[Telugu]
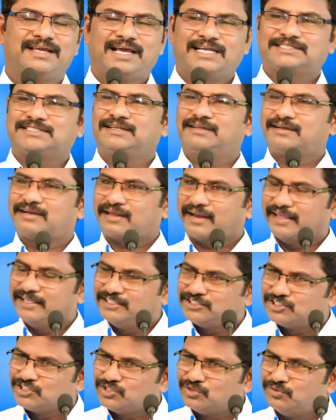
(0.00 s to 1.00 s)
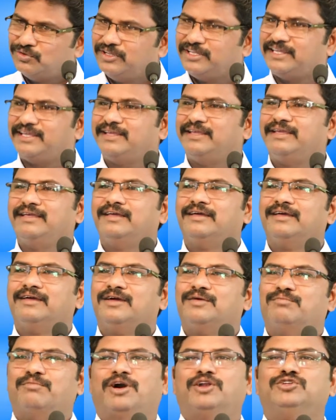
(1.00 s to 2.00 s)
అసలు క్రైస్తవుడికి
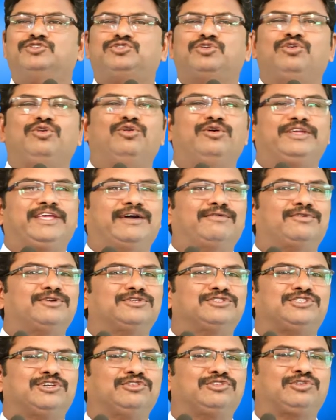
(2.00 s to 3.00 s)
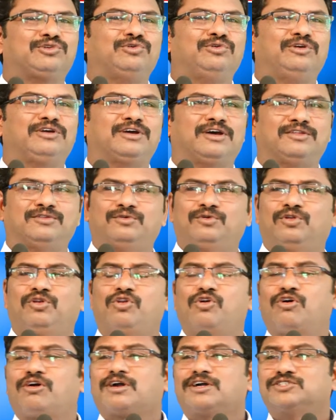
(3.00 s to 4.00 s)
మనుషుల్లో ఎవరు శత్రువులు కాదు
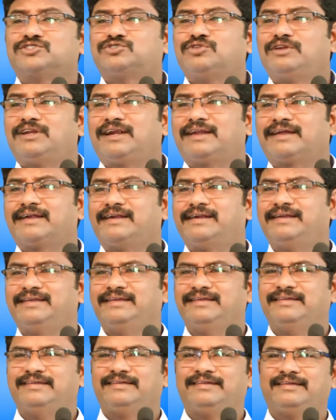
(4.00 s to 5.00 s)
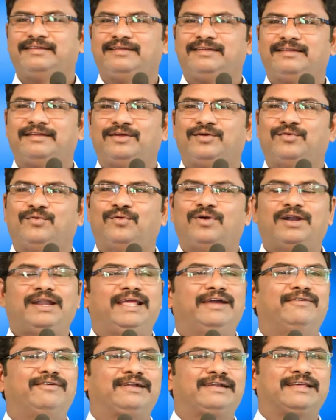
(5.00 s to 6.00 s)
లోకస్తులను అడగండి వాళ్ళు
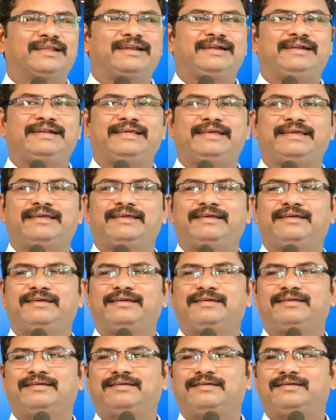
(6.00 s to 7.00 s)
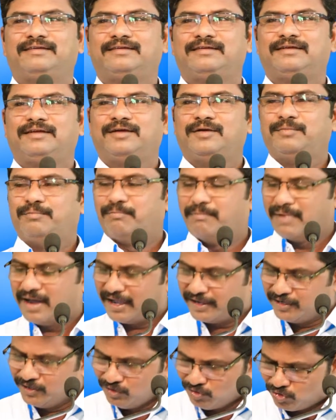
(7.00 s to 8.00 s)
ఏమంటారంటే మా
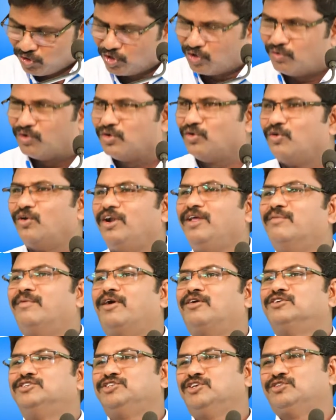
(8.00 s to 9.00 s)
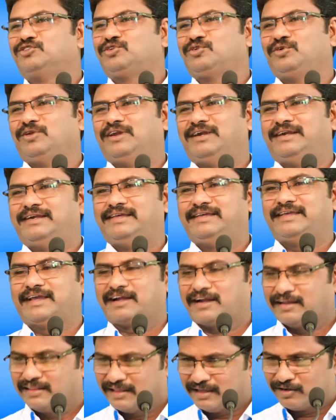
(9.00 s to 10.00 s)
ఇంట్లో ఉన్నోళ్ళే మాకు శత్రువులు అండి
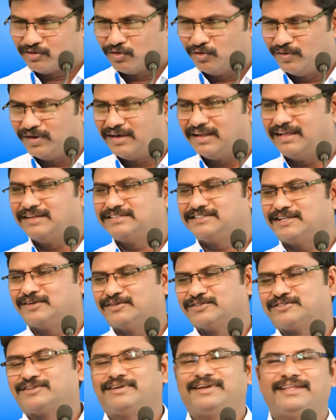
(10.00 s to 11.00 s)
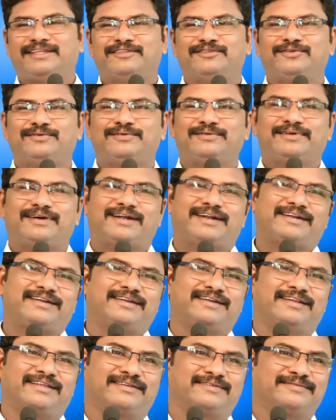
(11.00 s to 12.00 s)
ఎక్కడ దాకో వెళ్ళాల్సిన అవసరం లేదు
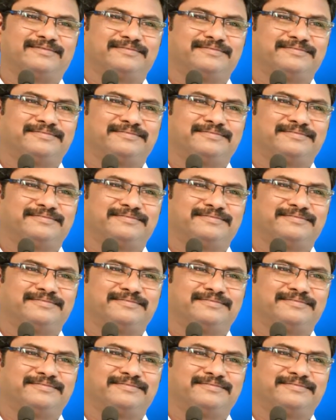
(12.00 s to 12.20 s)
అంటున్నారు